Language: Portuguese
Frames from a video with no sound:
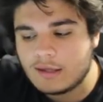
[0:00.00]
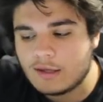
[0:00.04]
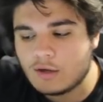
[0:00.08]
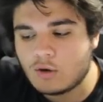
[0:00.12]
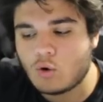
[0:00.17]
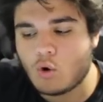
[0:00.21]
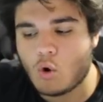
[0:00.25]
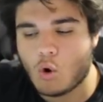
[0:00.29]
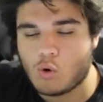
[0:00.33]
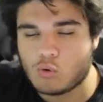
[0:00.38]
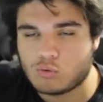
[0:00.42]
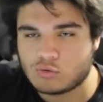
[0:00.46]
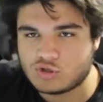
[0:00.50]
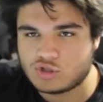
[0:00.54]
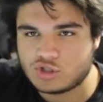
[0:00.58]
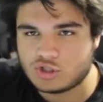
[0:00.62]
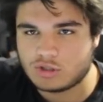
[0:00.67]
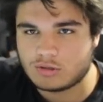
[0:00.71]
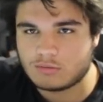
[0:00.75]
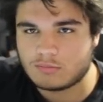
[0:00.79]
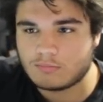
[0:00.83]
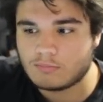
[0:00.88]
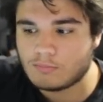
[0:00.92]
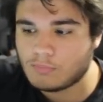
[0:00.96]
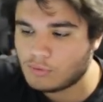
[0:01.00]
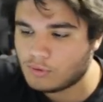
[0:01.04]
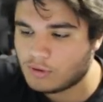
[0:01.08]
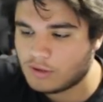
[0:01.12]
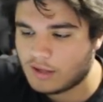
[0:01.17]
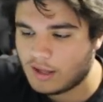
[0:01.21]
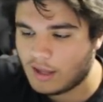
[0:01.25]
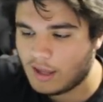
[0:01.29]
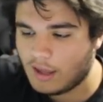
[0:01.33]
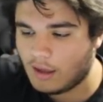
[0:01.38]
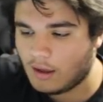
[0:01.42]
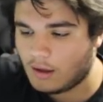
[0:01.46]
que conte.
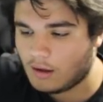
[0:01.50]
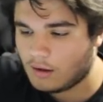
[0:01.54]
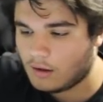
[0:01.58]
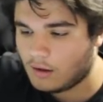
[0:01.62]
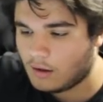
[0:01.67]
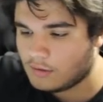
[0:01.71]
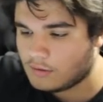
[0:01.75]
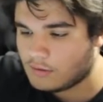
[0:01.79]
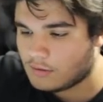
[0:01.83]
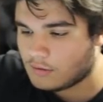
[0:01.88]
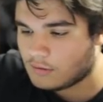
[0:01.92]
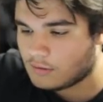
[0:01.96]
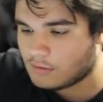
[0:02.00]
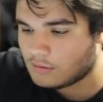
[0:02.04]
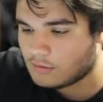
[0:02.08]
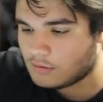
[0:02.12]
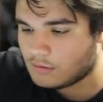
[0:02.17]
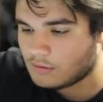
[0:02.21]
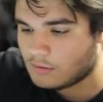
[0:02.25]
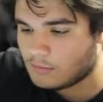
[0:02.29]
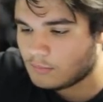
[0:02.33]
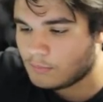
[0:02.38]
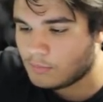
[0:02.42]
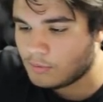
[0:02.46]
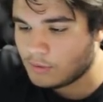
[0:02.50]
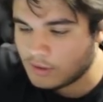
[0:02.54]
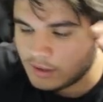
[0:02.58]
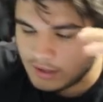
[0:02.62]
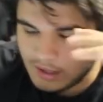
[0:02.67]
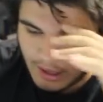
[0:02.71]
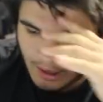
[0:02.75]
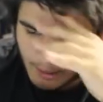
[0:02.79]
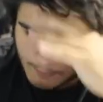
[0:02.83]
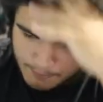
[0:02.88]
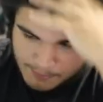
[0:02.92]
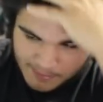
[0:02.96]
Porque. Eita.
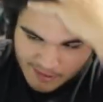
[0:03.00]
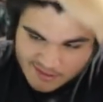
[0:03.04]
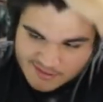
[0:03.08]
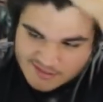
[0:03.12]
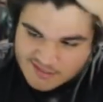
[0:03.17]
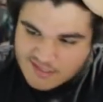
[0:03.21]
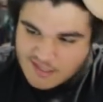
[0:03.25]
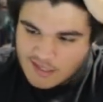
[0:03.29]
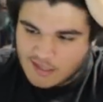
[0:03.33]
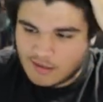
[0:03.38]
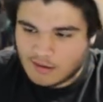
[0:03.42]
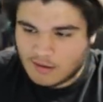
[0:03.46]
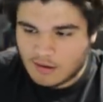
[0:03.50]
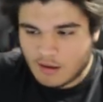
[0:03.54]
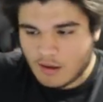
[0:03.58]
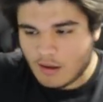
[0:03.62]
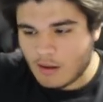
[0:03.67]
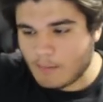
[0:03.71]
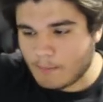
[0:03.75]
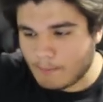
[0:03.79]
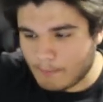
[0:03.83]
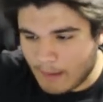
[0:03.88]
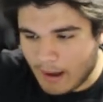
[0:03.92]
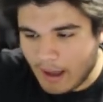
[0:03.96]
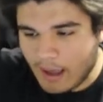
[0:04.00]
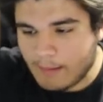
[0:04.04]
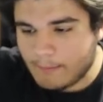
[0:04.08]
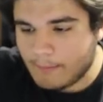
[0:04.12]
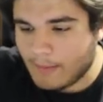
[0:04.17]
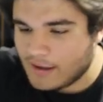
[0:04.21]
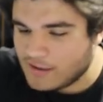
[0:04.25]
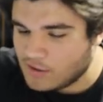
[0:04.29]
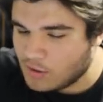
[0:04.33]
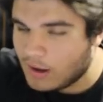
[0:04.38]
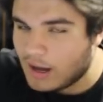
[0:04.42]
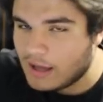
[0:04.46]
Porque, porque sim. Mas,
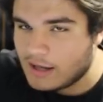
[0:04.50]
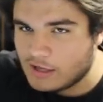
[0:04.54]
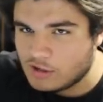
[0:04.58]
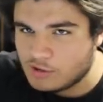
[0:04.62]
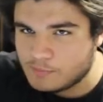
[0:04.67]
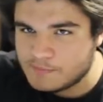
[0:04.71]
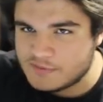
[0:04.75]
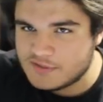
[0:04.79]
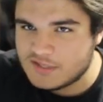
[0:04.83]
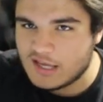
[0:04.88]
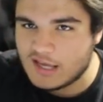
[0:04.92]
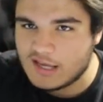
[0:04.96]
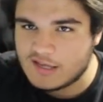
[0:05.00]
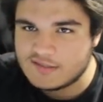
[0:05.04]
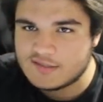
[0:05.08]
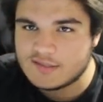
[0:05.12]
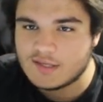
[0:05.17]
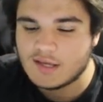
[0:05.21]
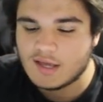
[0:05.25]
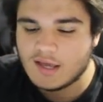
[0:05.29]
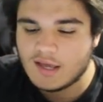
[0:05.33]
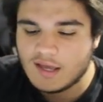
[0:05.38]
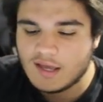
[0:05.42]
mas eu garanto pra vocês,